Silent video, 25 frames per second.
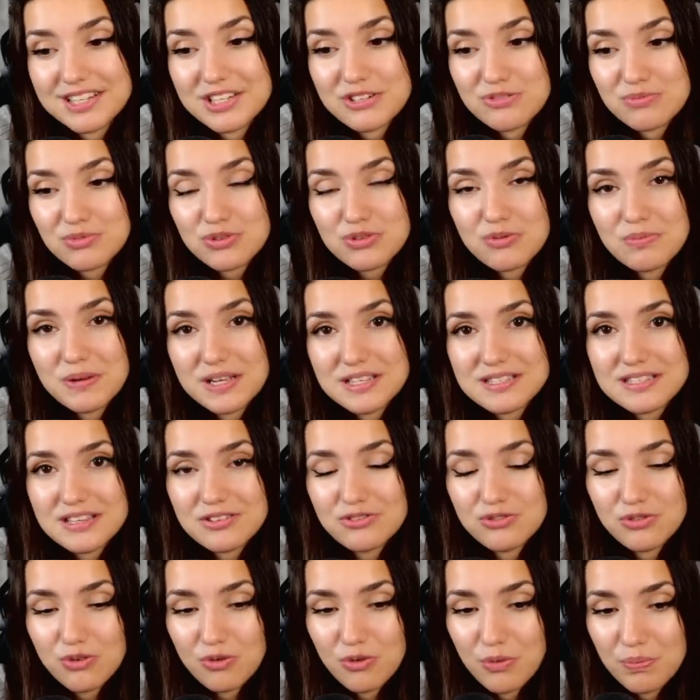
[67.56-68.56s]
et je me suis blessée
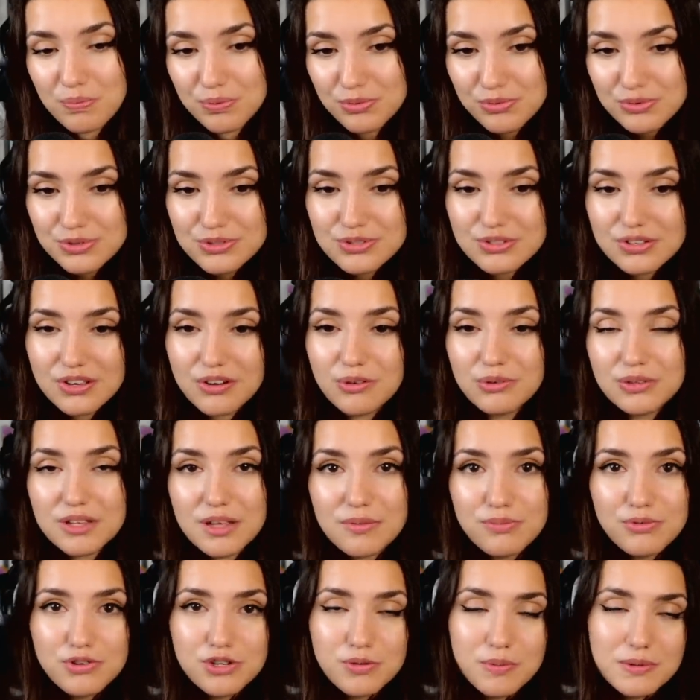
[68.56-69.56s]
du, le pouce. Au
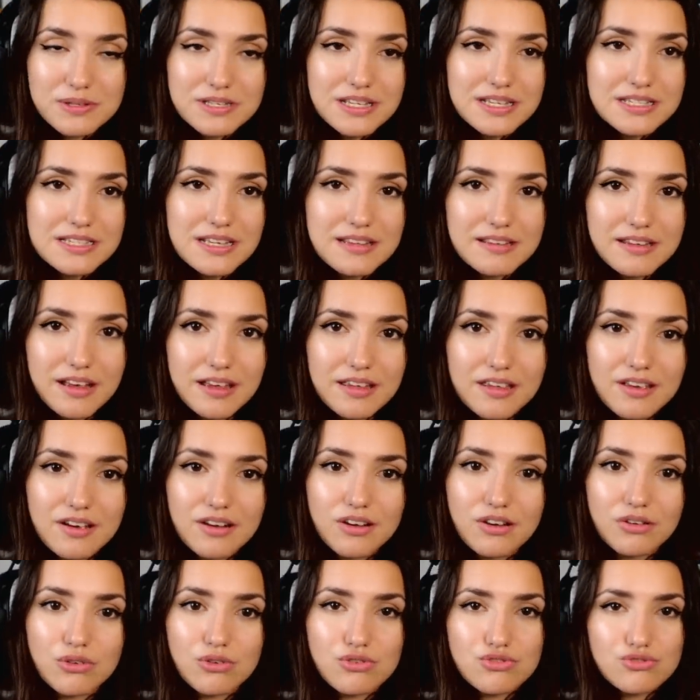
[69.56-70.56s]
début, je pensais que c'était
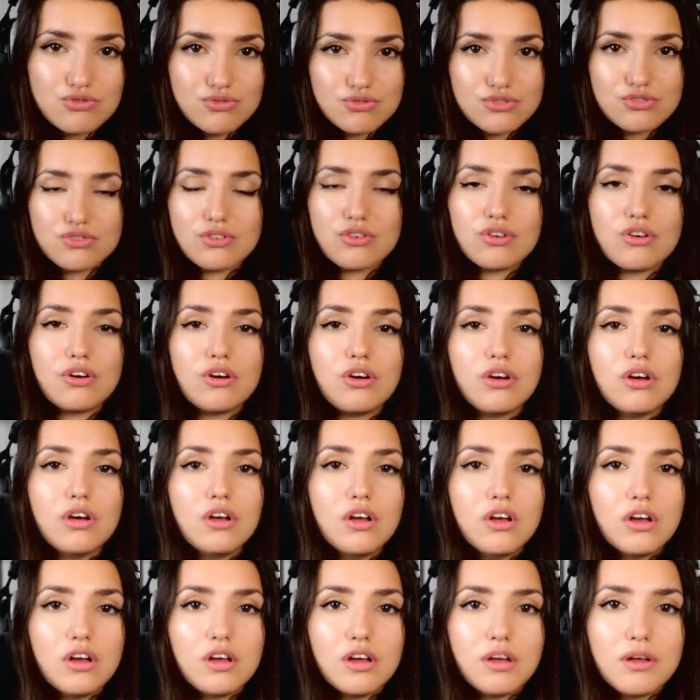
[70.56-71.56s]
rien, que juste. Euh,
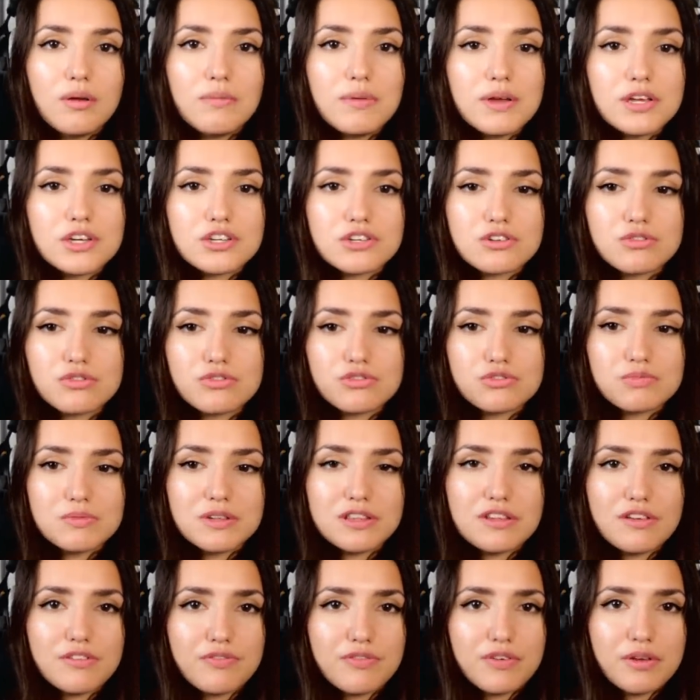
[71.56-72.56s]
mais je,
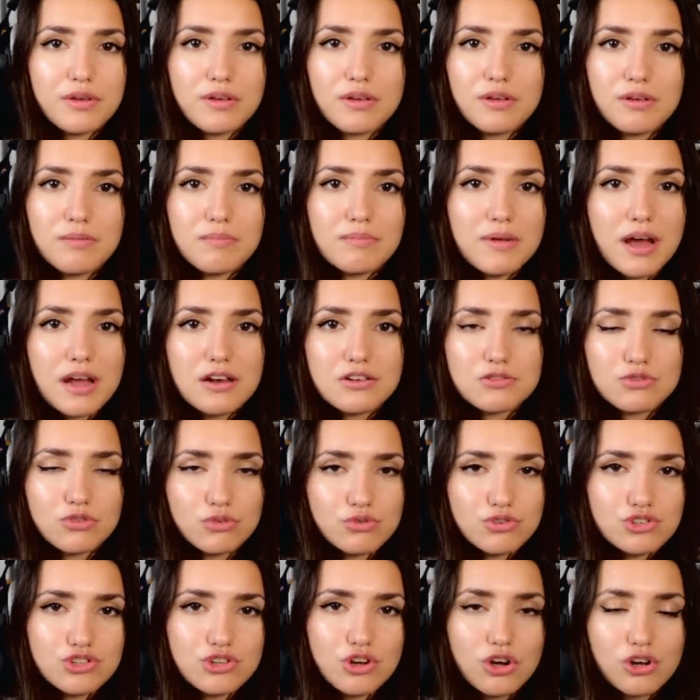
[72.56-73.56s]
m'étais fait mal sur
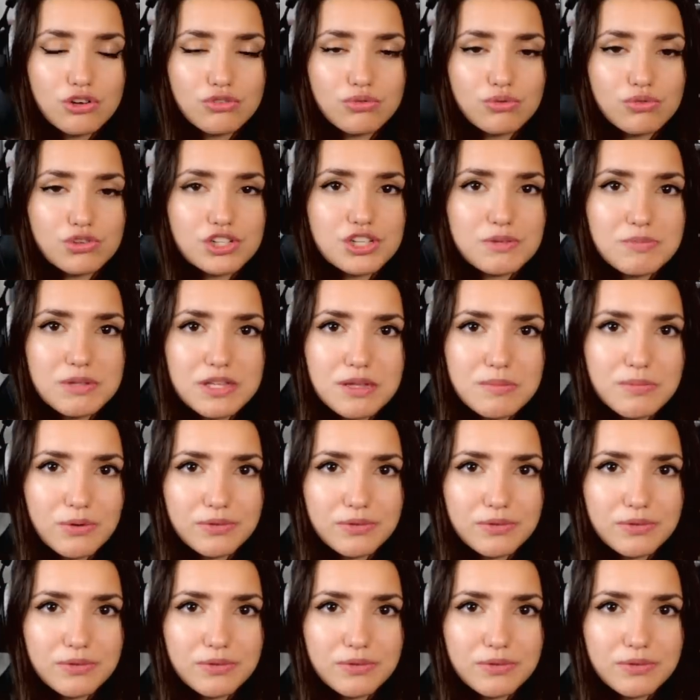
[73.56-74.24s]
le choc, donc j'ai mis des